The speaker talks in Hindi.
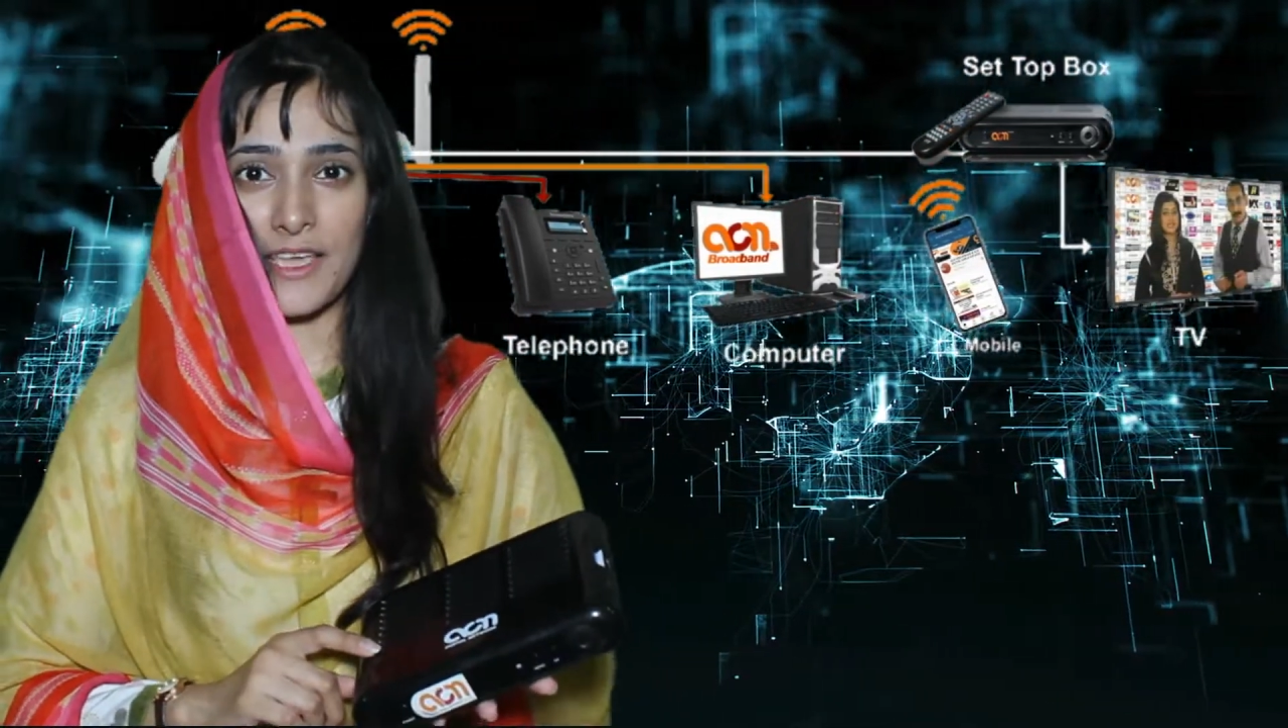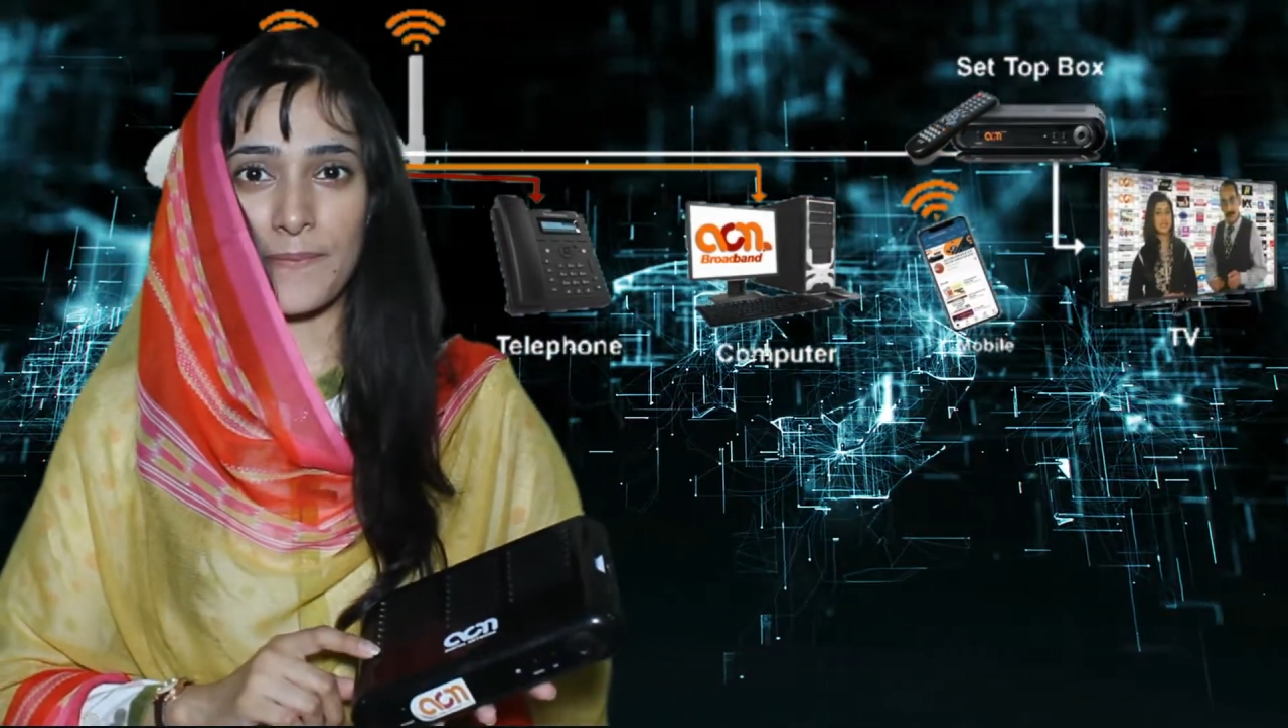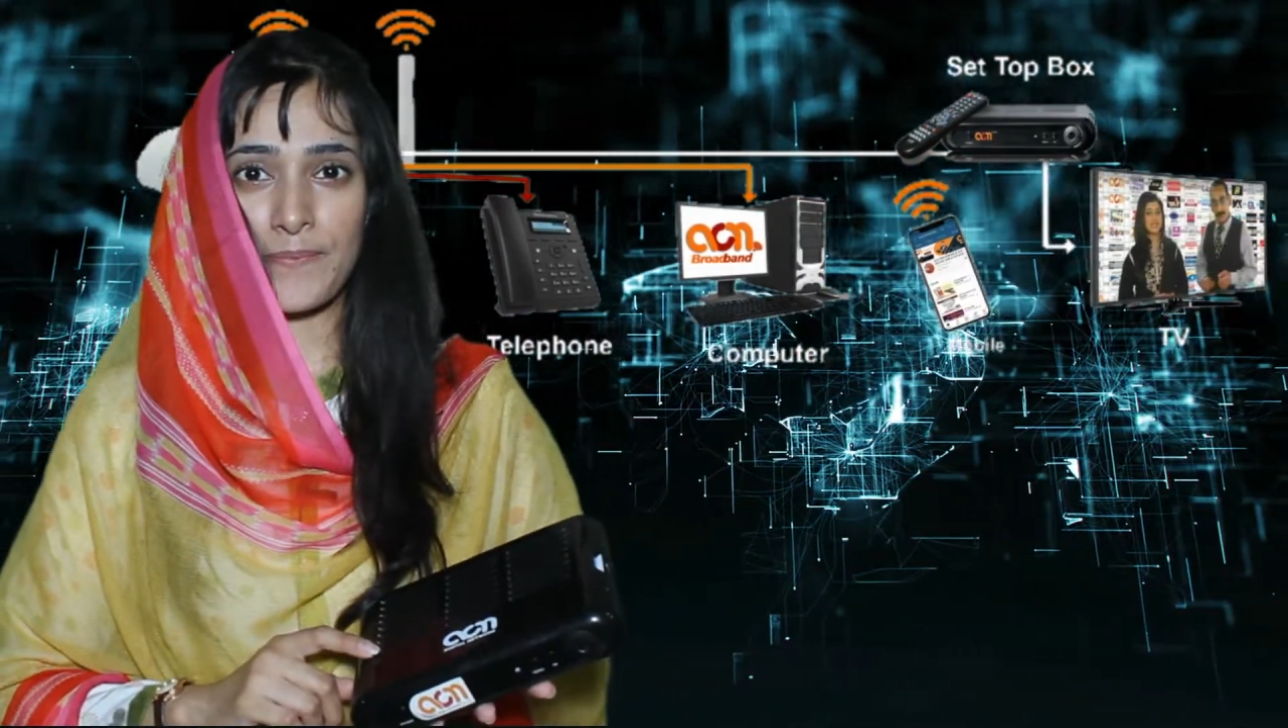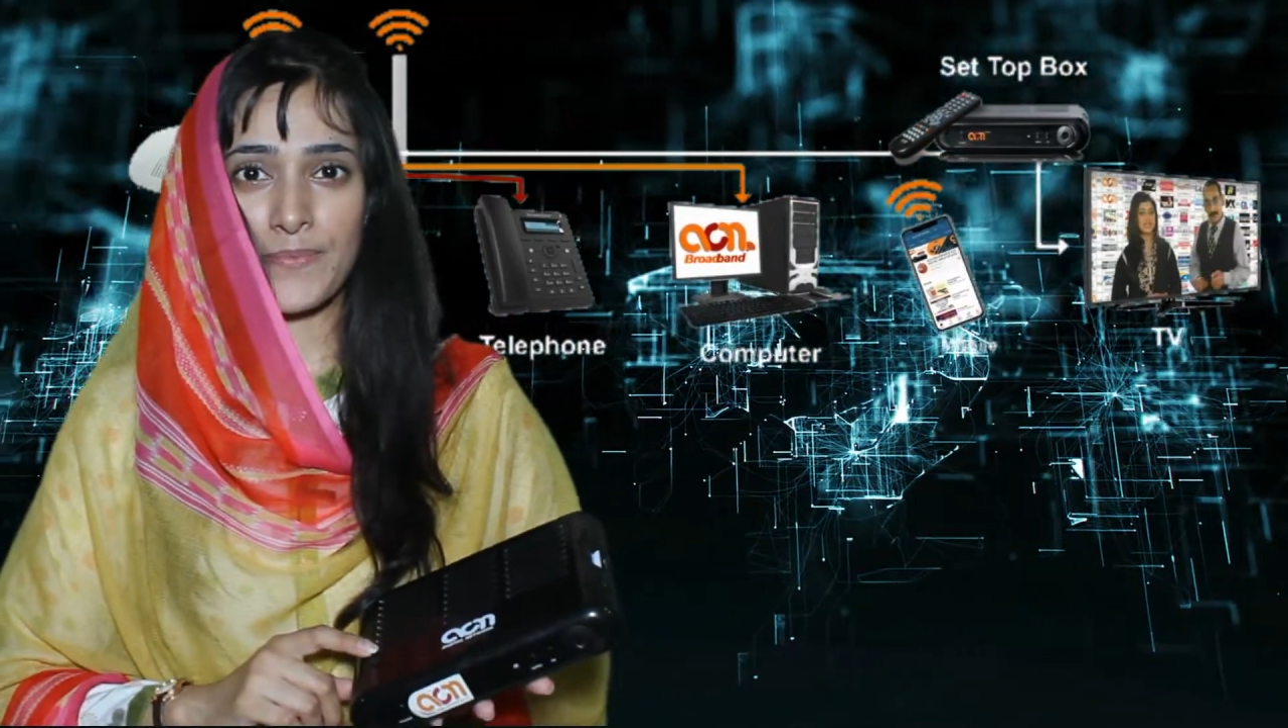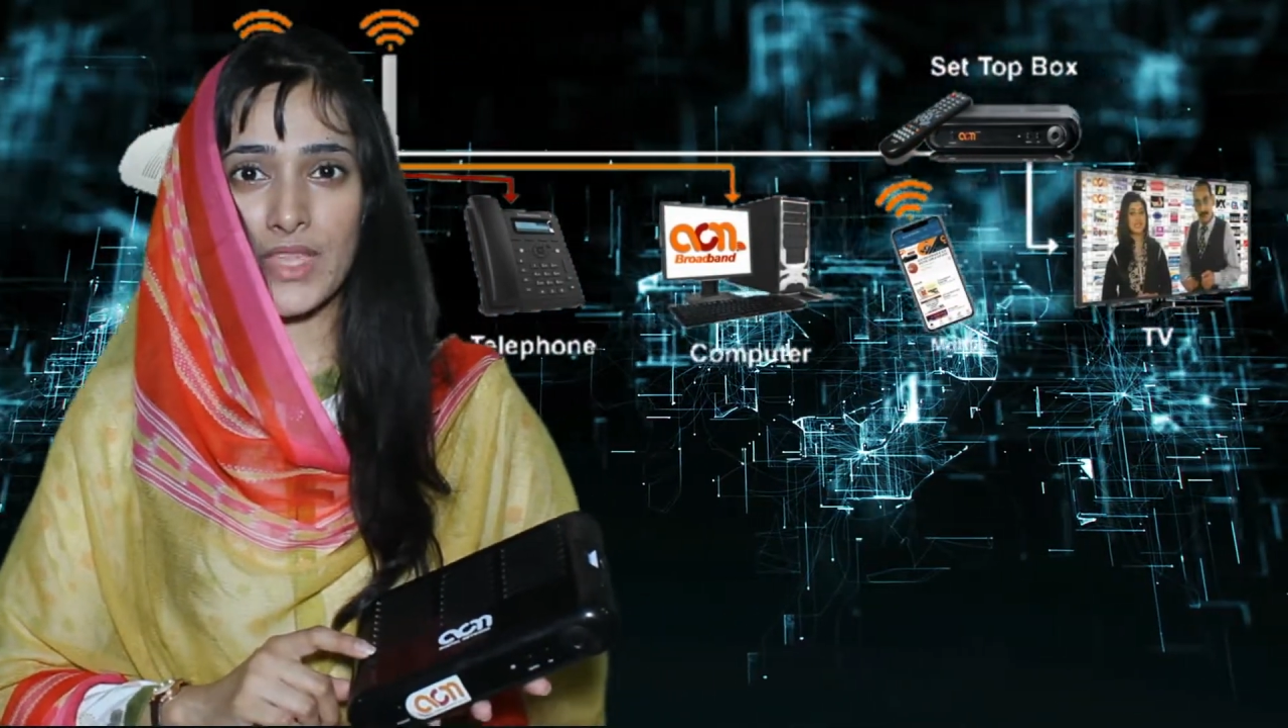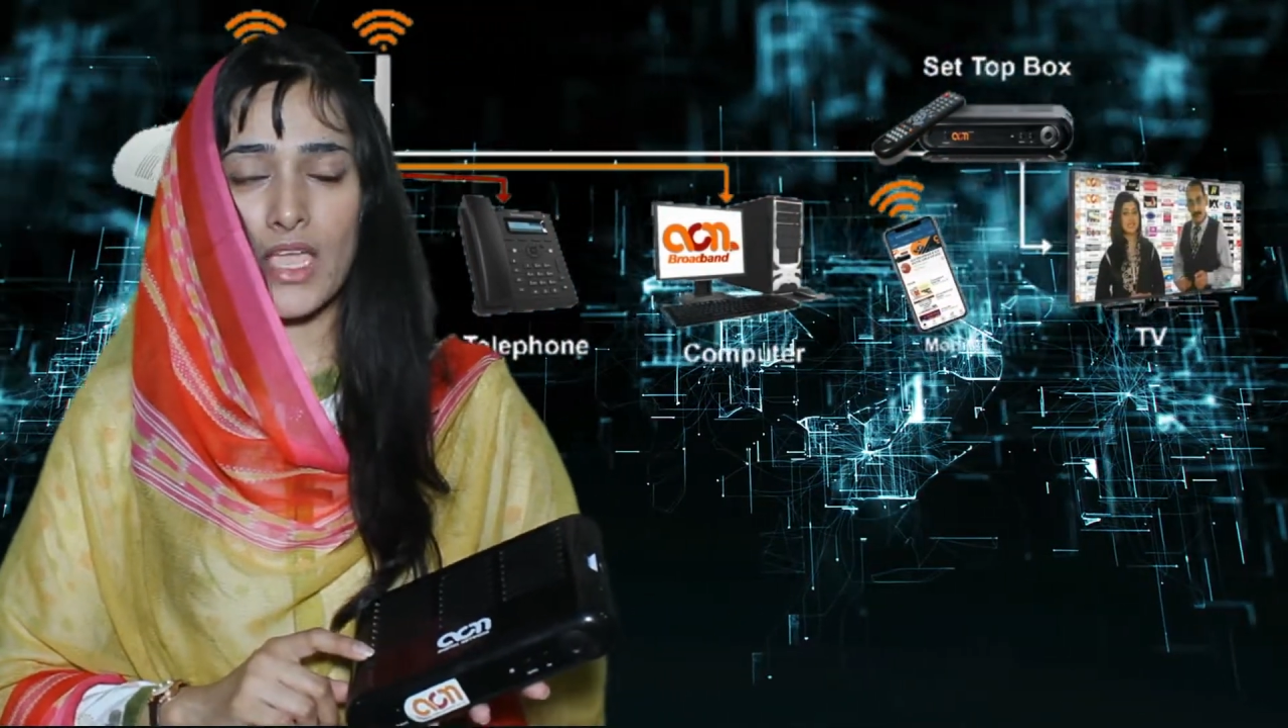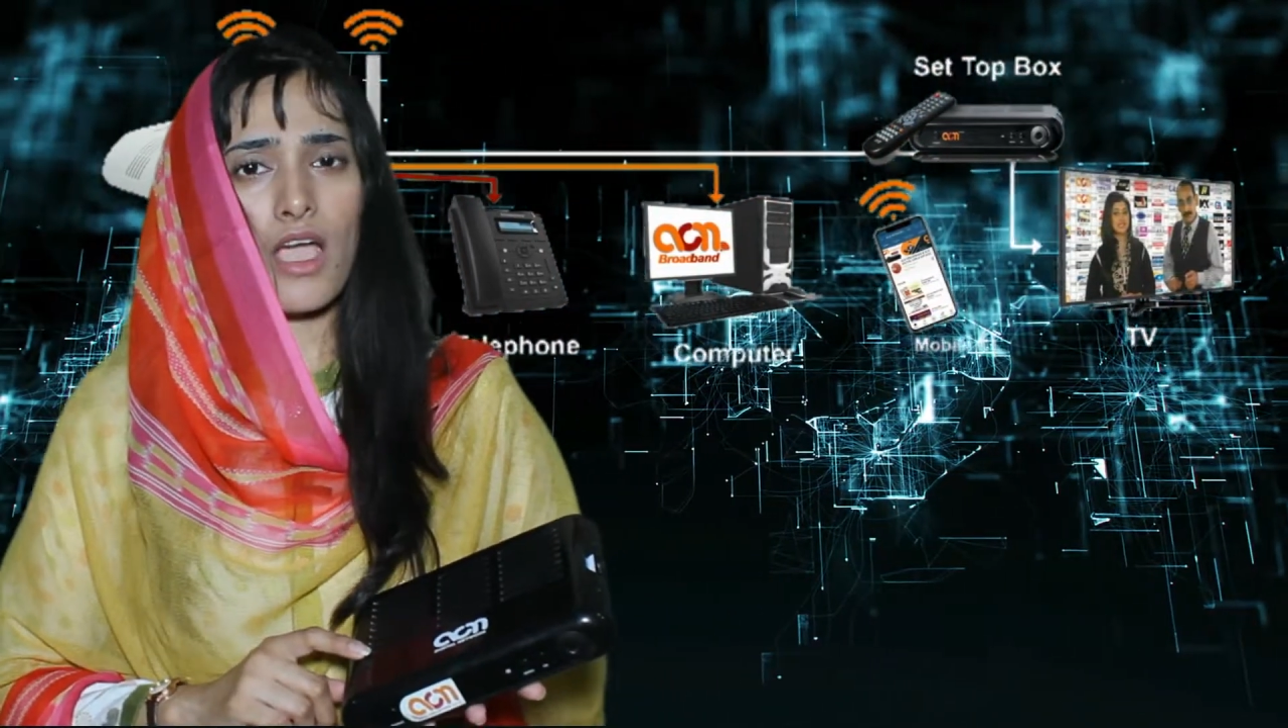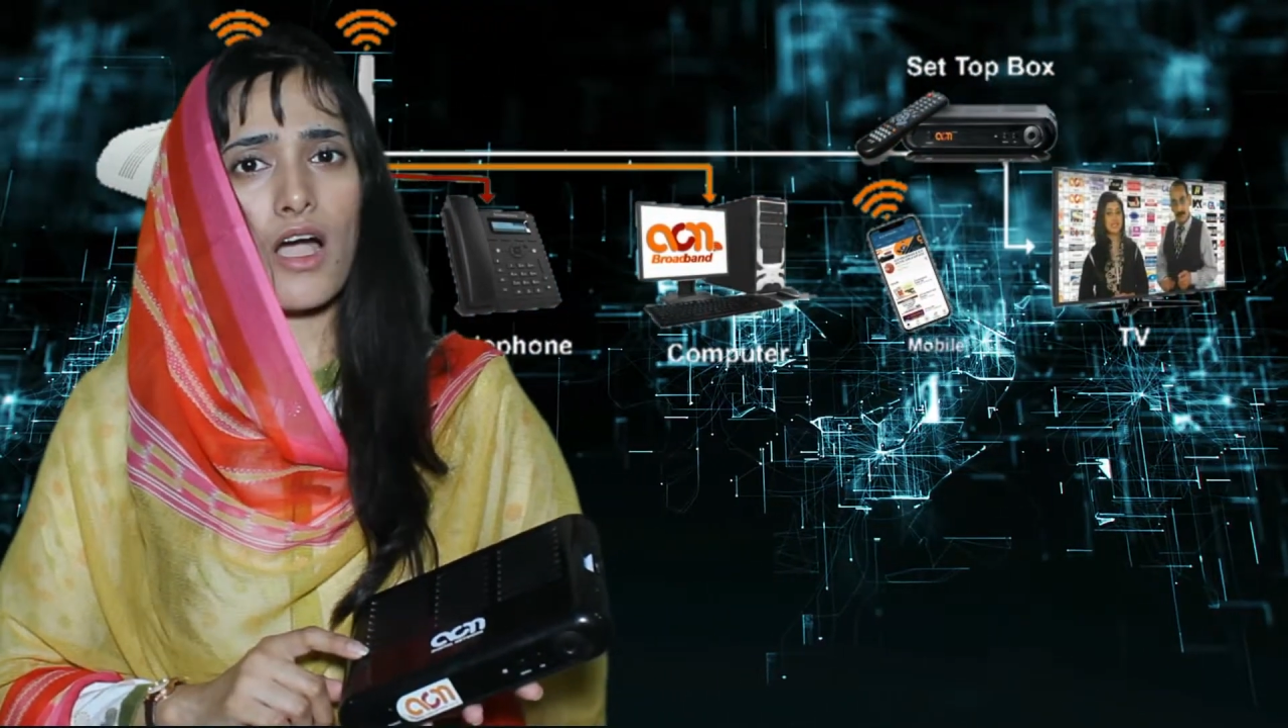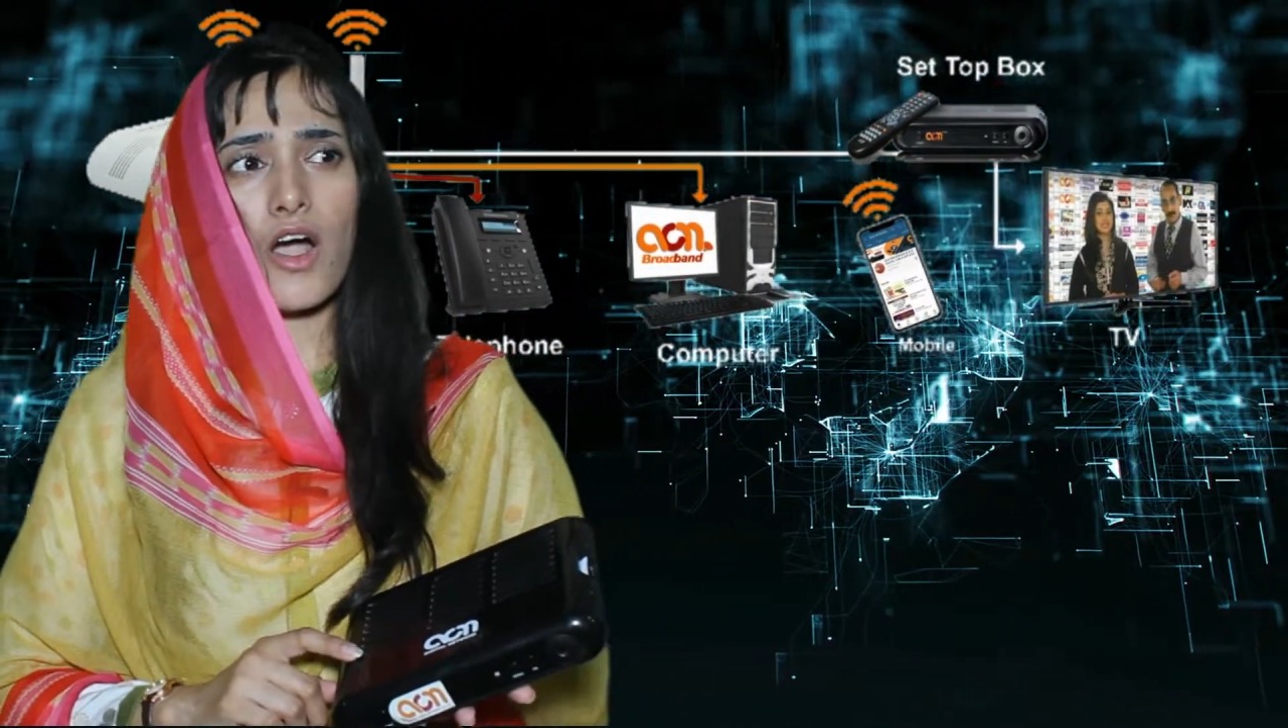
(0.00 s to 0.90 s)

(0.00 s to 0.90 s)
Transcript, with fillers: हैं